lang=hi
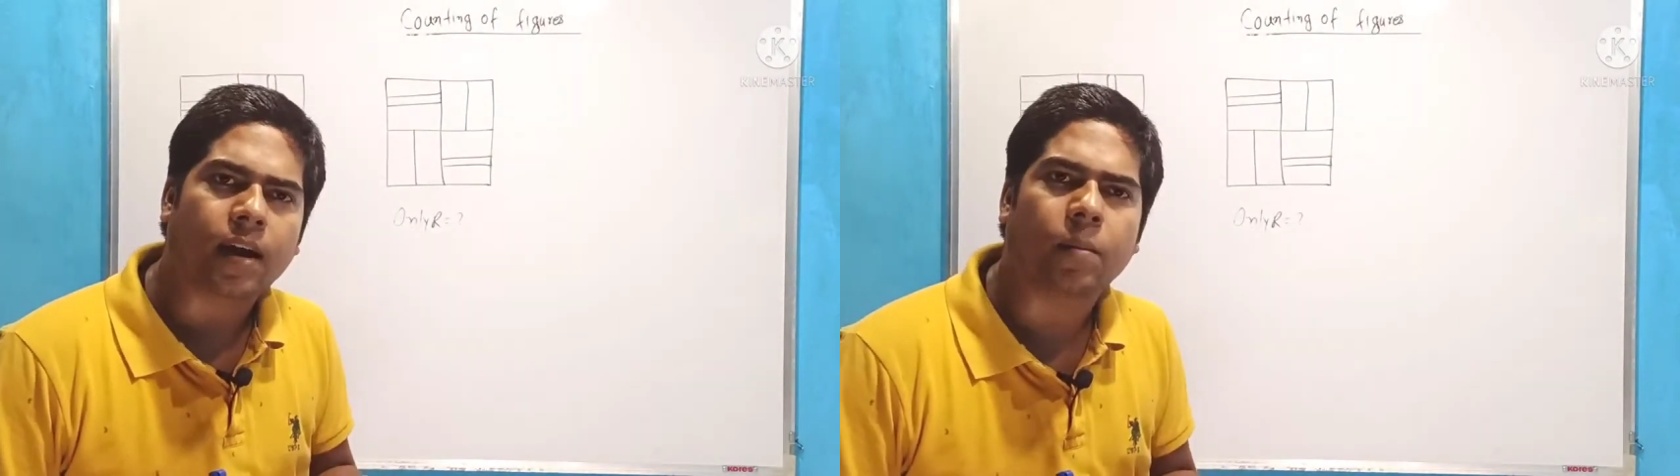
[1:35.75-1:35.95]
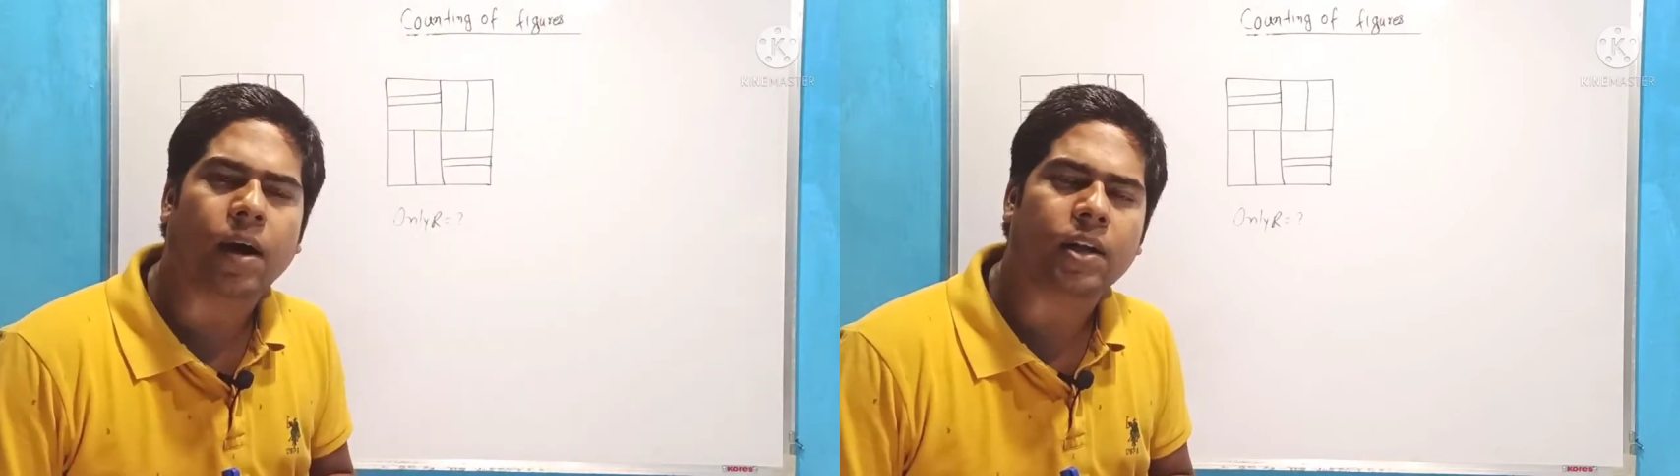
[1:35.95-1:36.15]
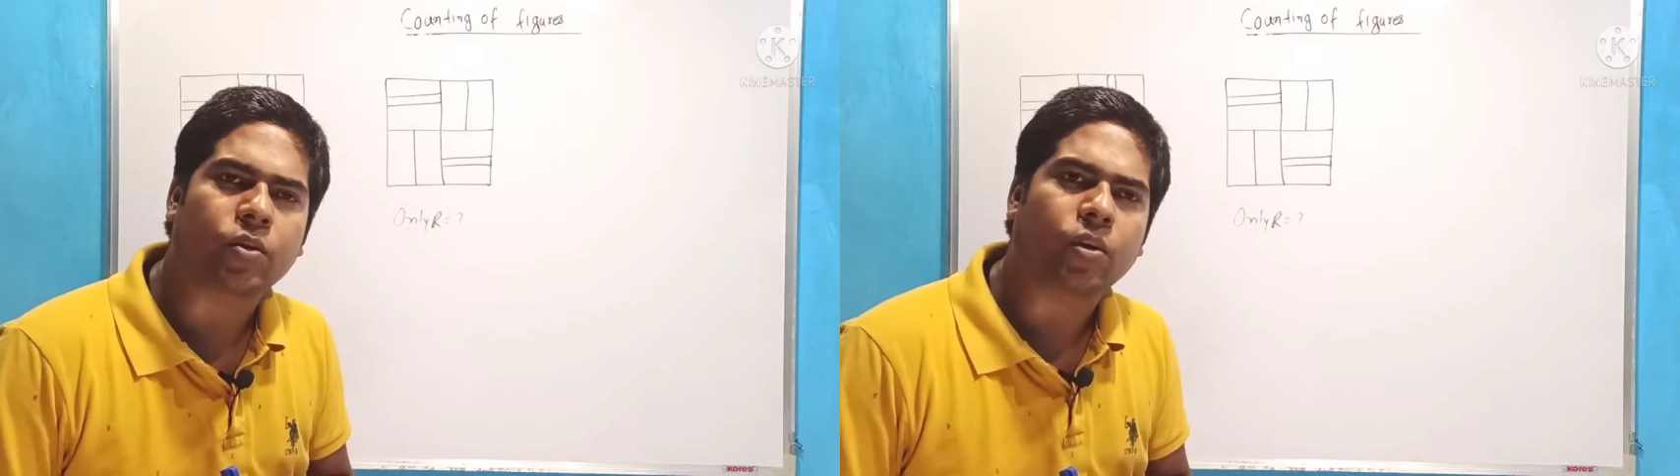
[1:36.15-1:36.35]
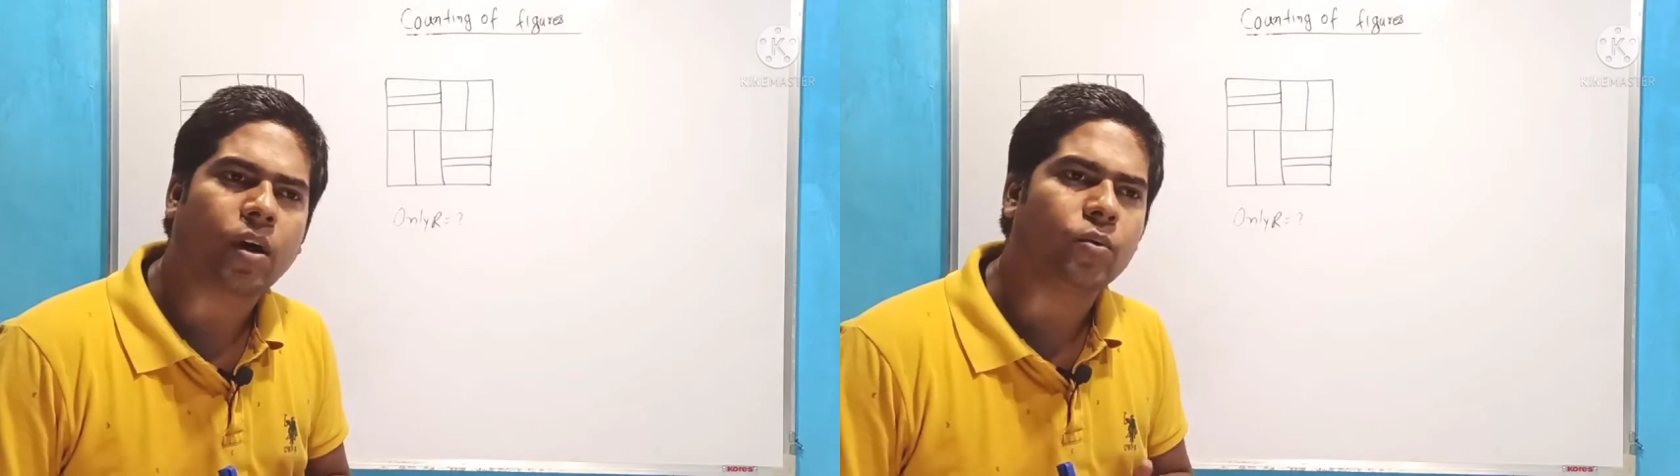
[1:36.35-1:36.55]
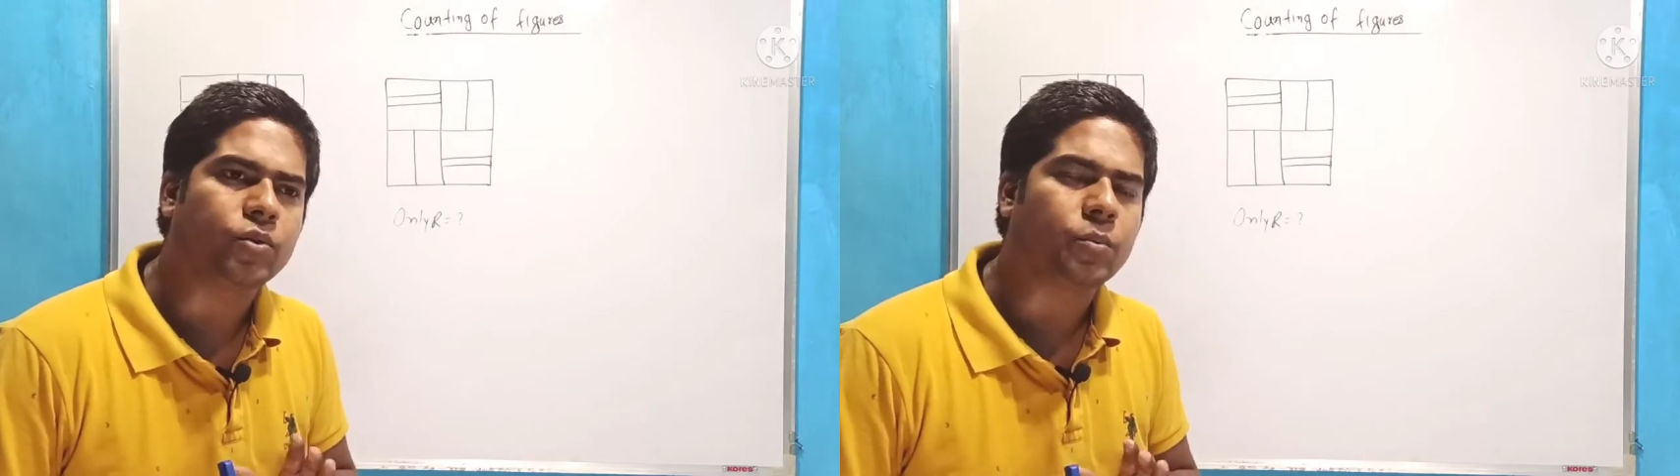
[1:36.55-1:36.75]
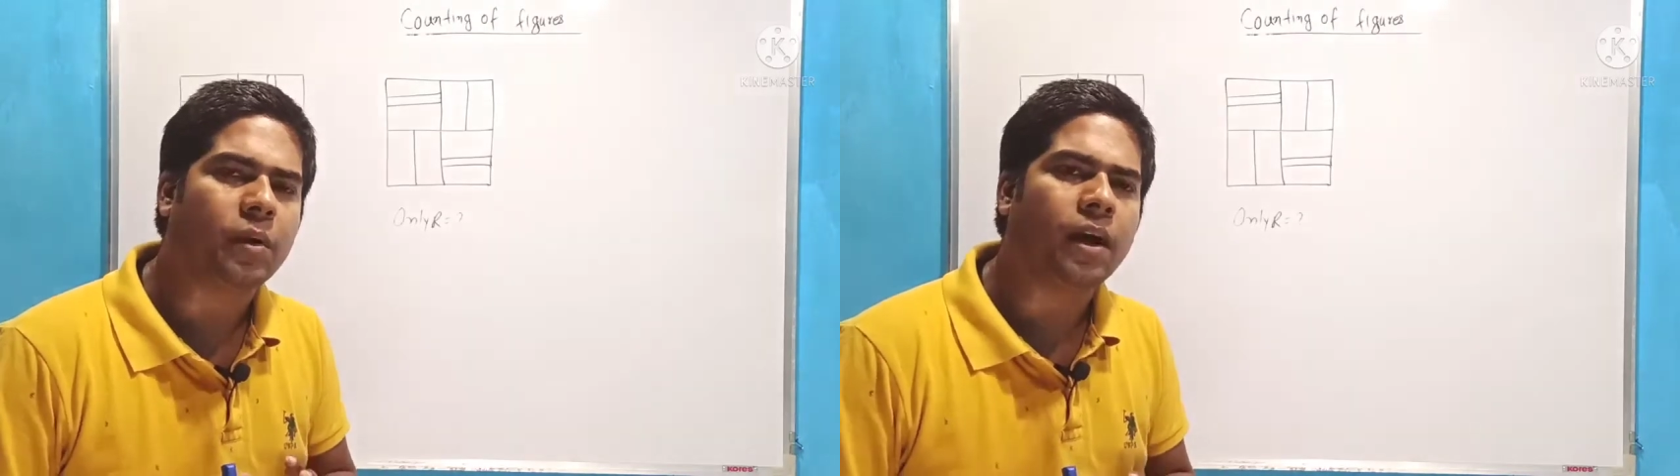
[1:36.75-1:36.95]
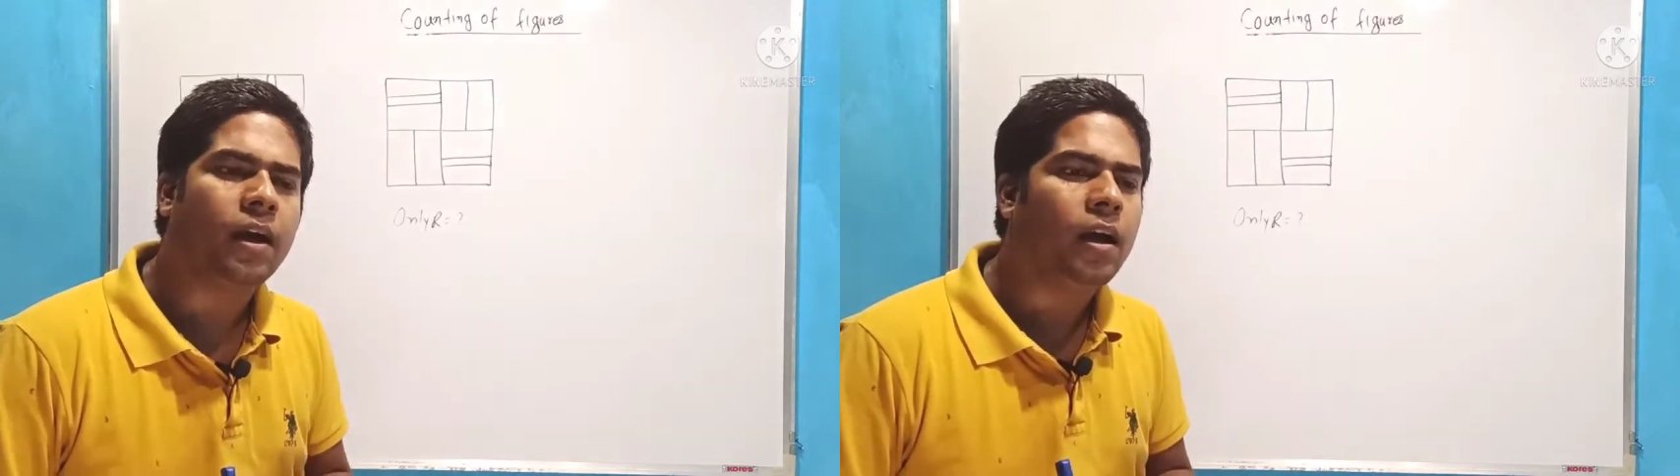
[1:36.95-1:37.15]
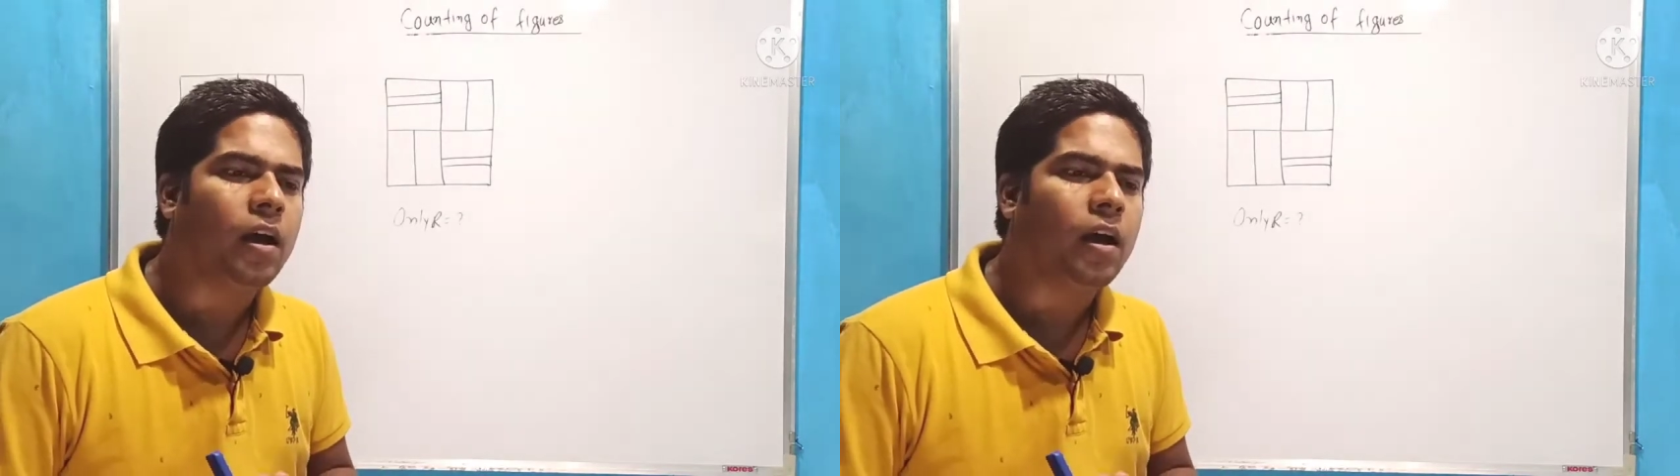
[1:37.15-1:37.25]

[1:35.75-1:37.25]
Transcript: का बात होगा उसमें